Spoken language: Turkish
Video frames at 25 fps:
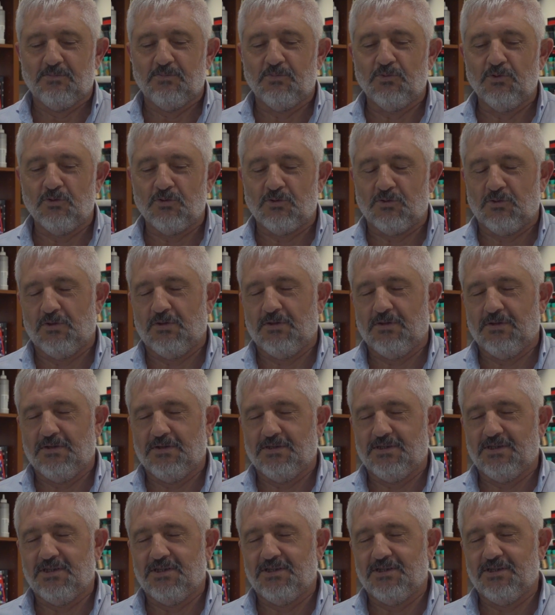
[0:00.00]
büyük
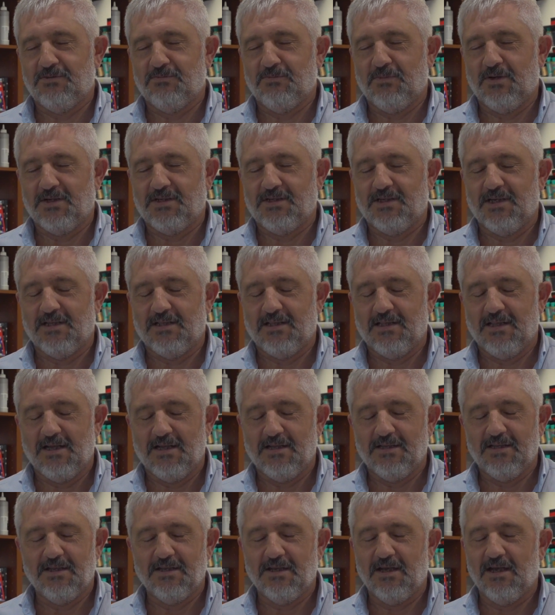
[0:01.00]
e, zincir
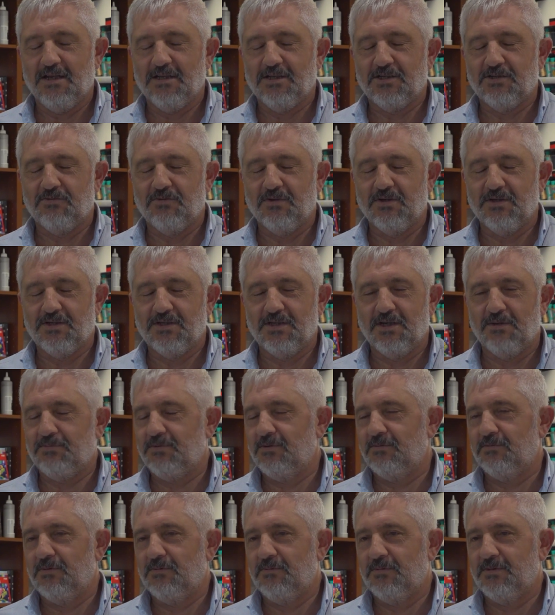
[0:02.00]
marketlerden alışveriş
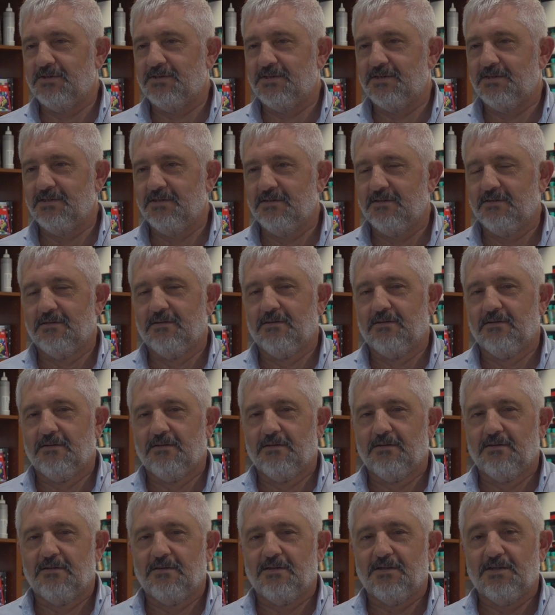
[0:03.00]
yapılmamasını
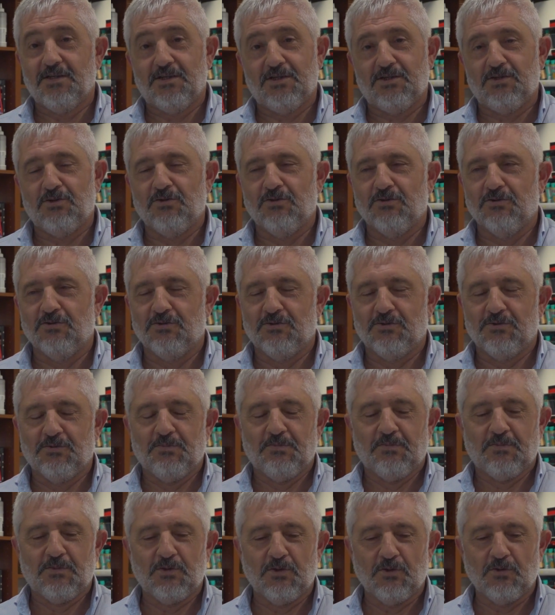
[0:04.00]
istiyoruz.
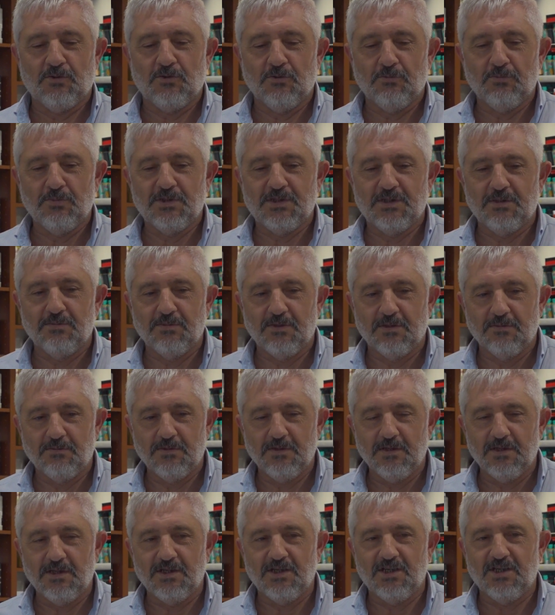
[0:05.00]
Çünkü bizim
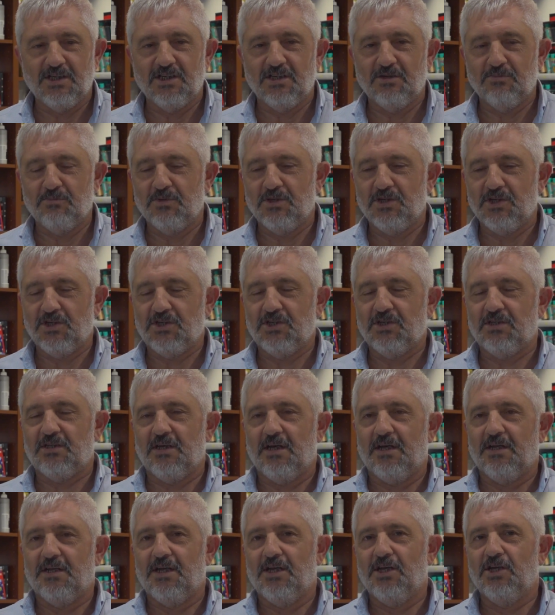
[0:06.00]
gibi 22
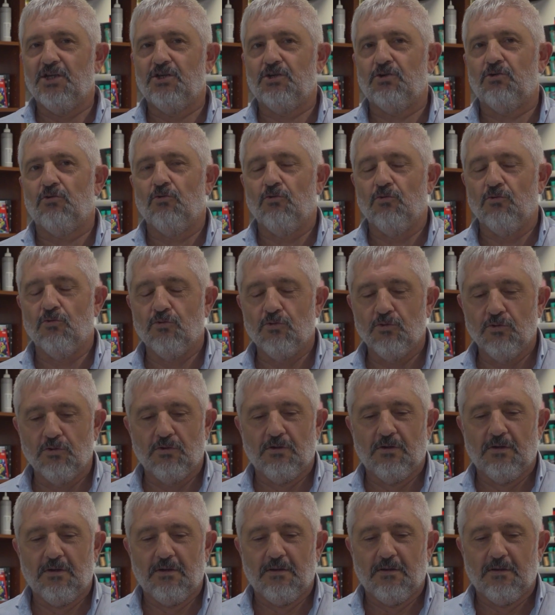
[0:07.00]
tane iş kolunu
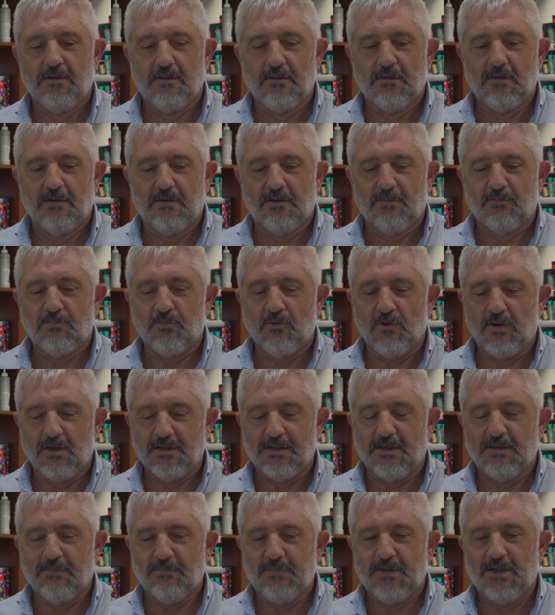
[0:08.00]
bu
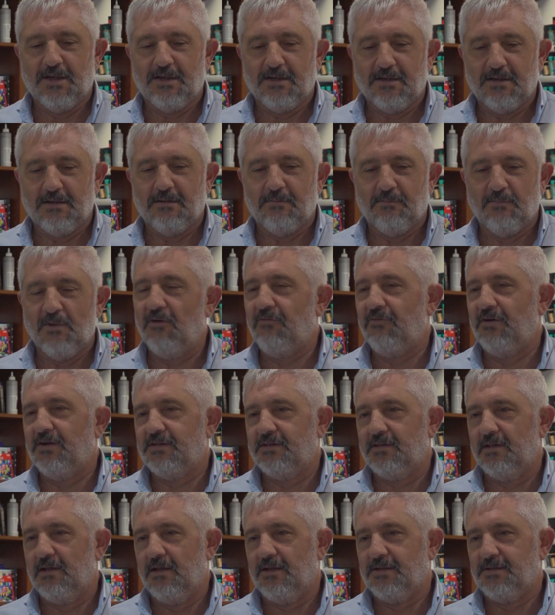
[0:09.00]
adamlar
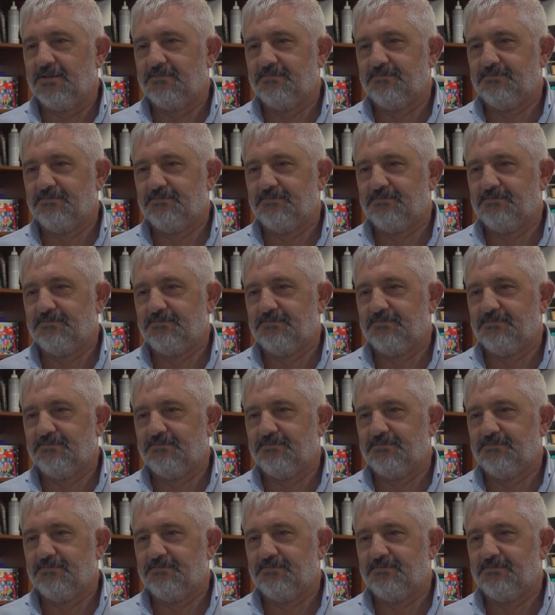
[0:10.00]
mahvettiler.